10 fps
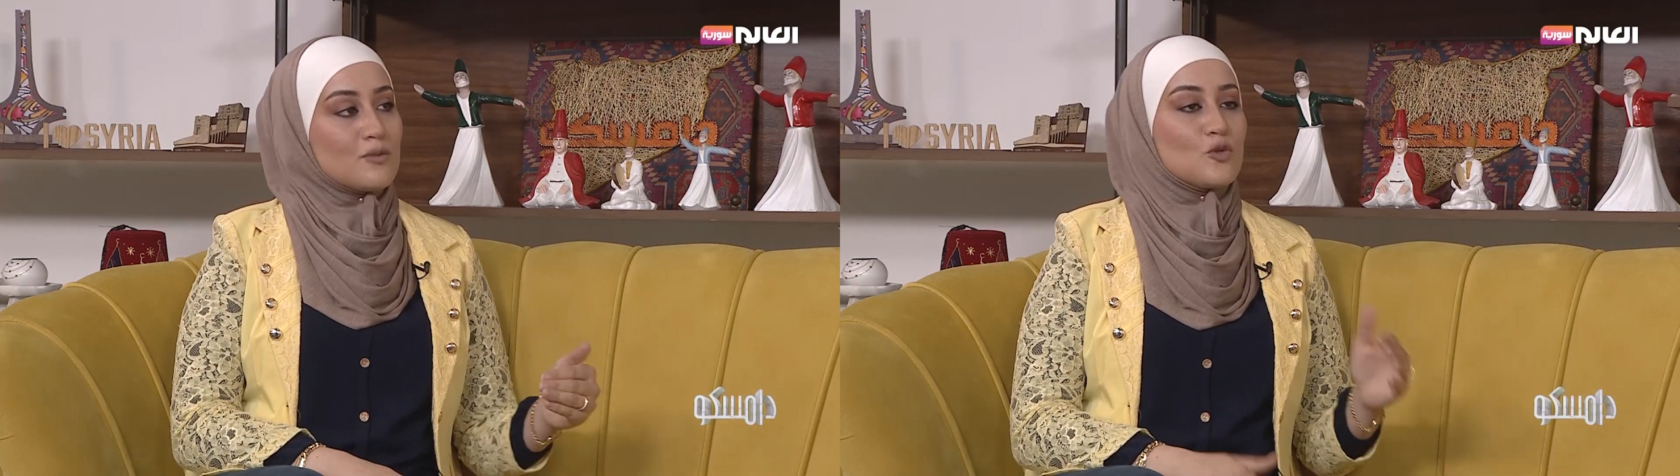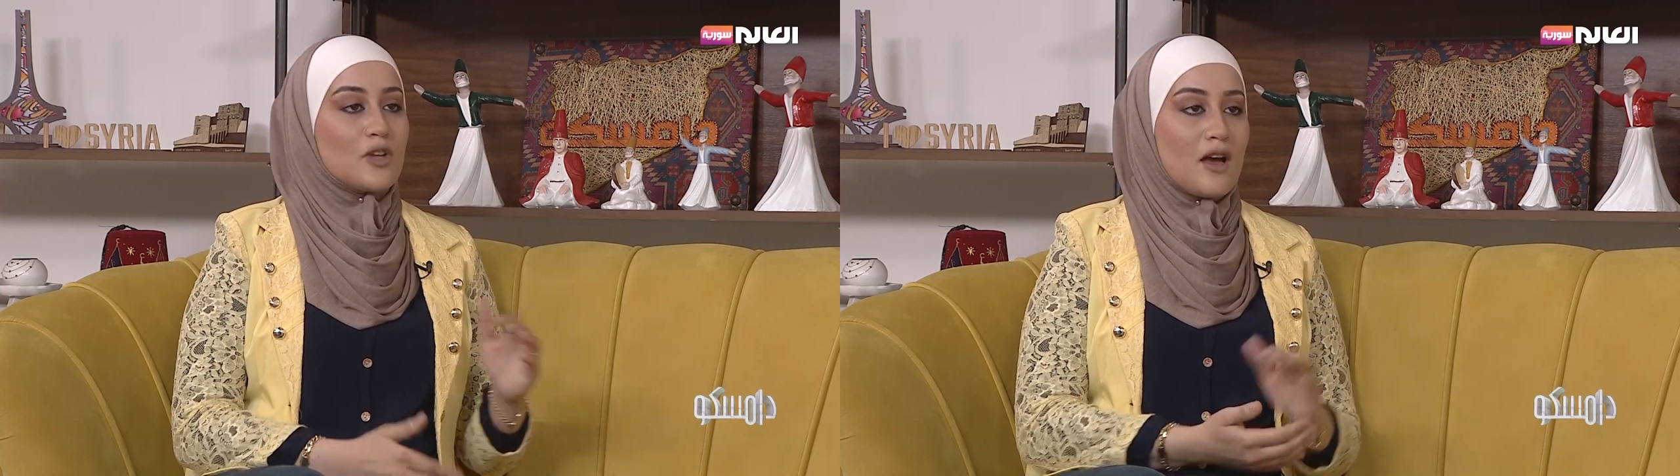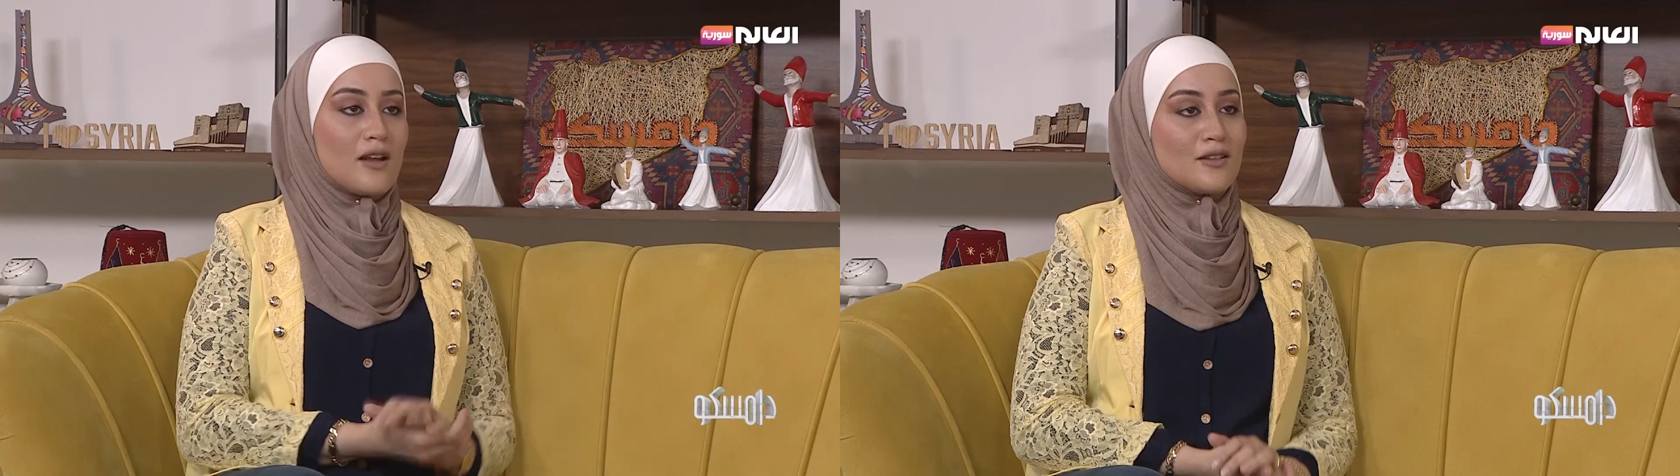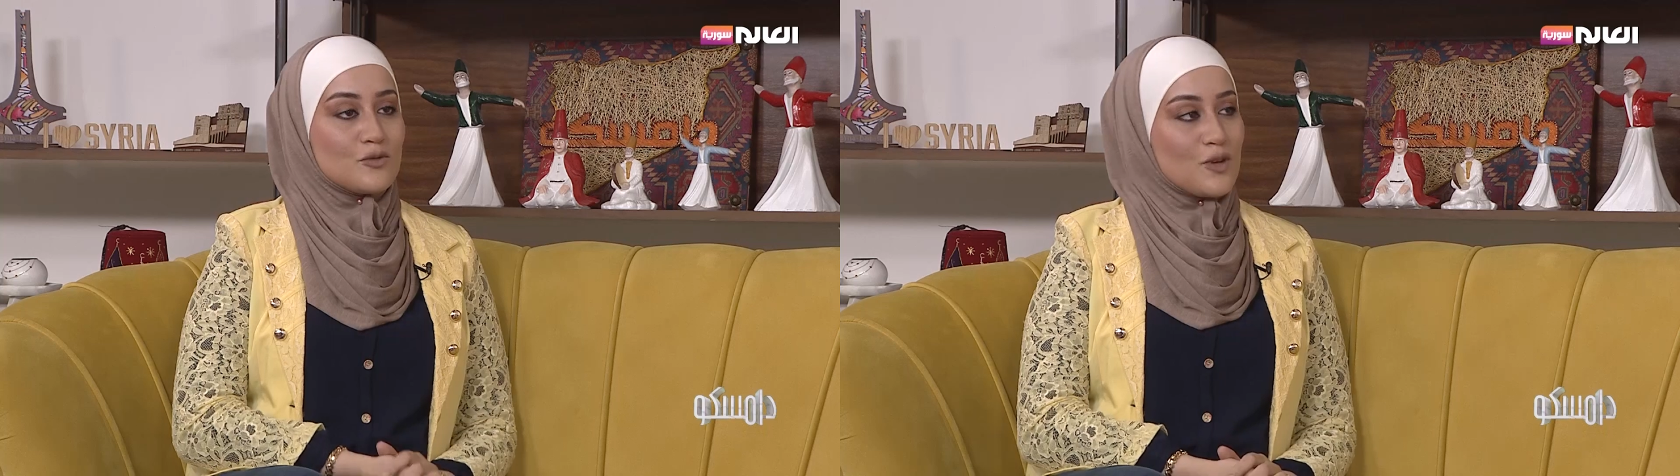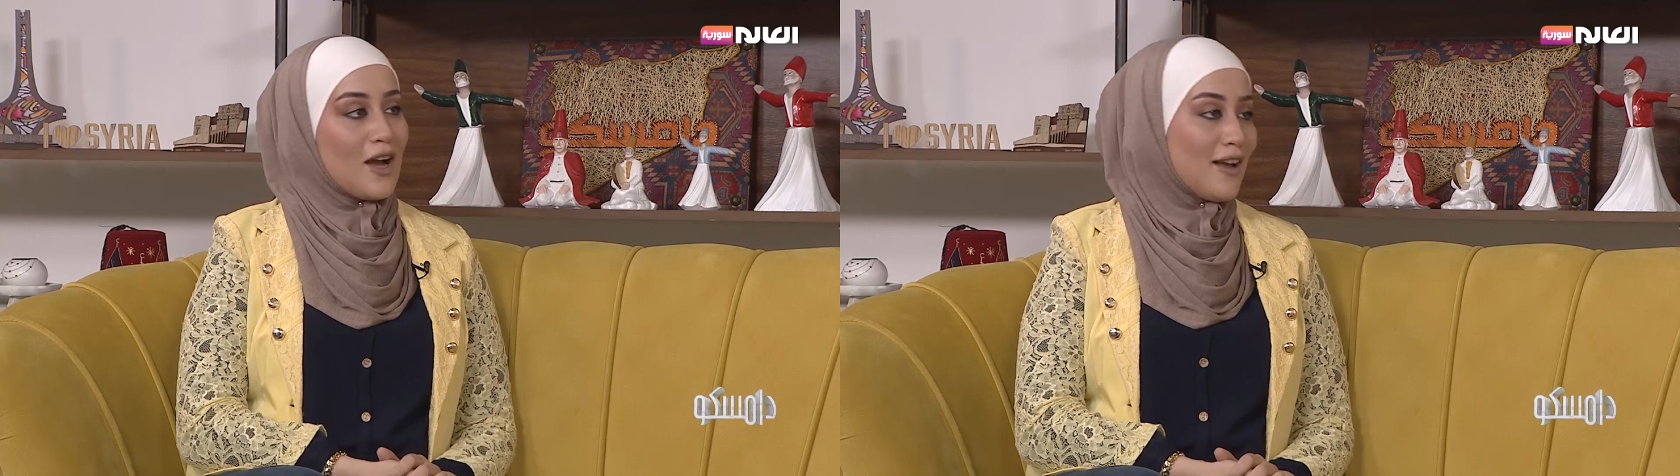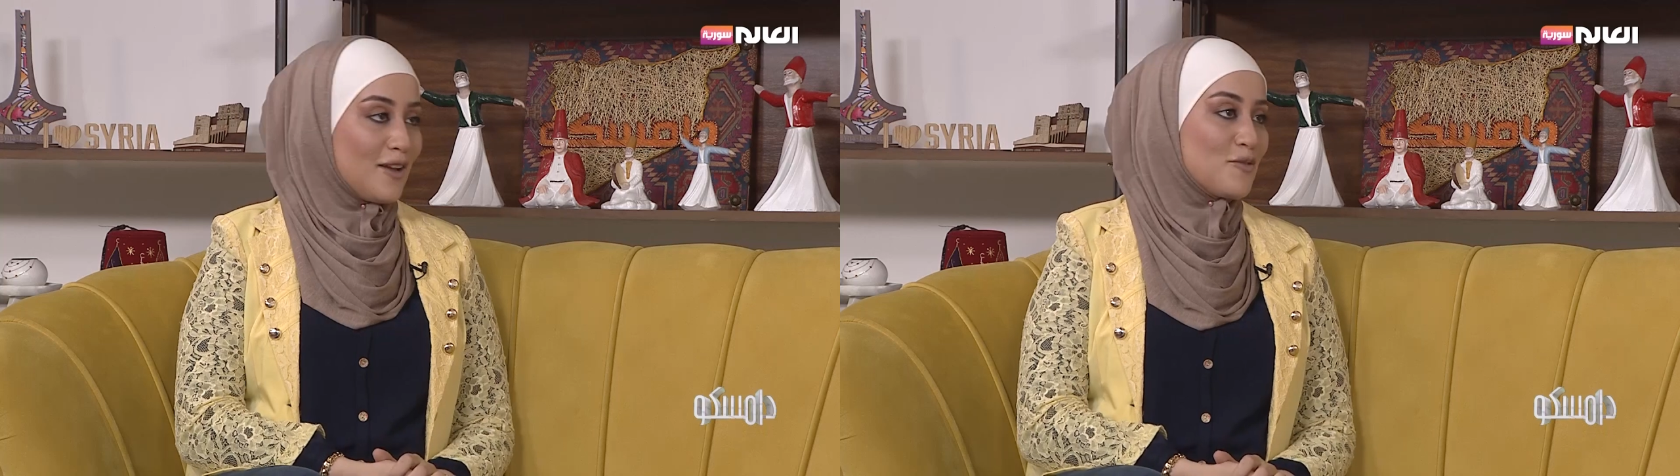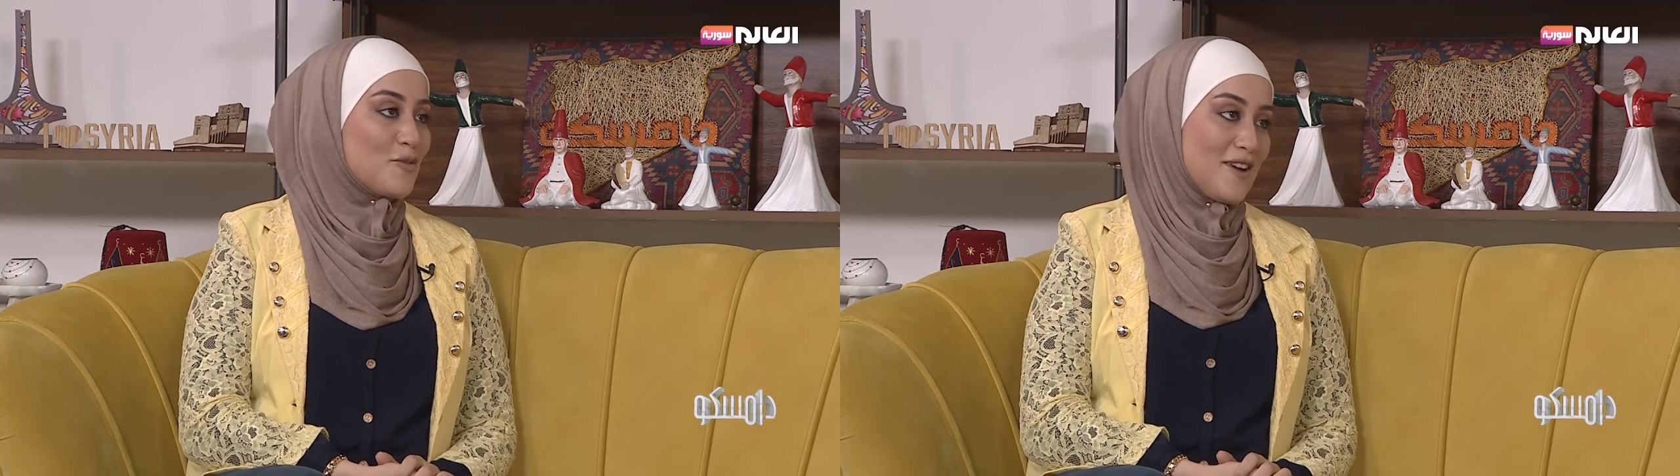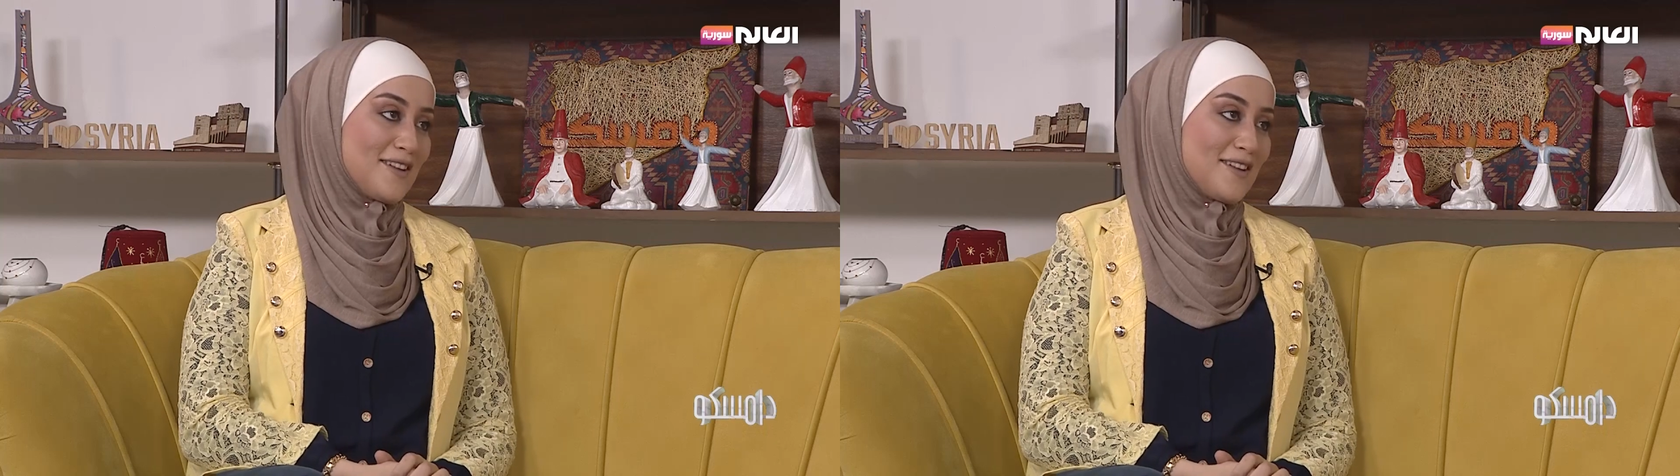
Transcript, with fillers: بتقول يا ريت ويا حيف ويا